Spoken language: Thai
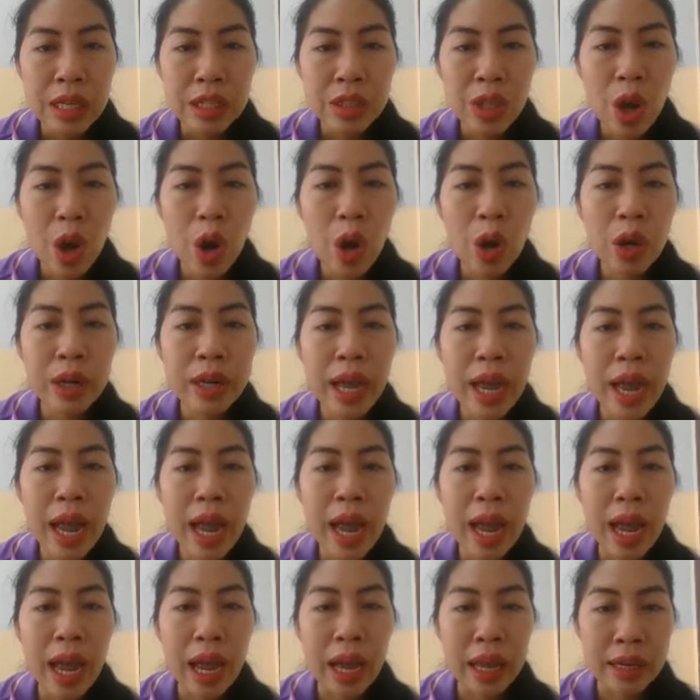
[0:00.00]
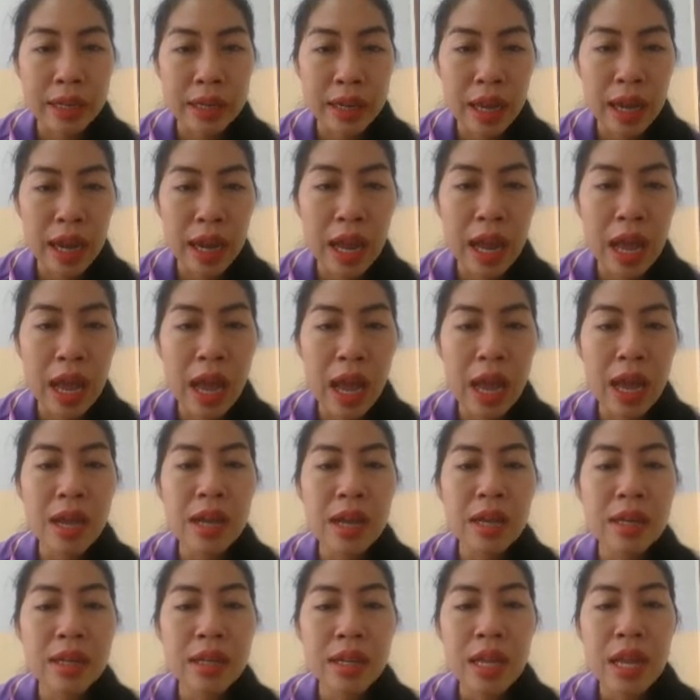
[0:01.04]
ทอทหารนะคะ
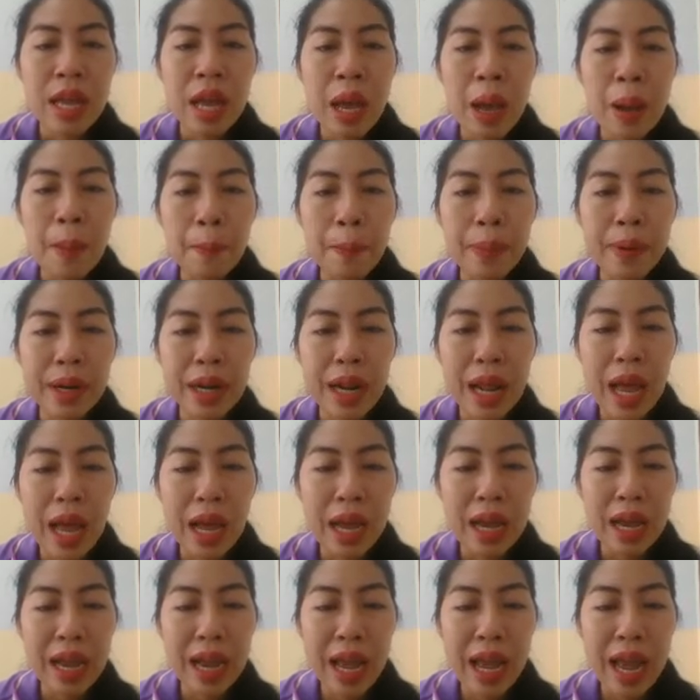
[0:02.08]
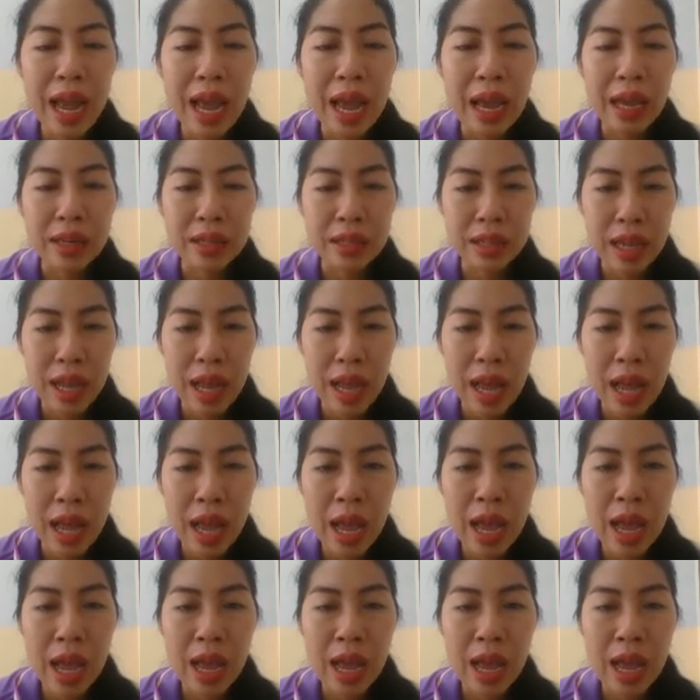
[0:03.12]
ประกาศค่ะ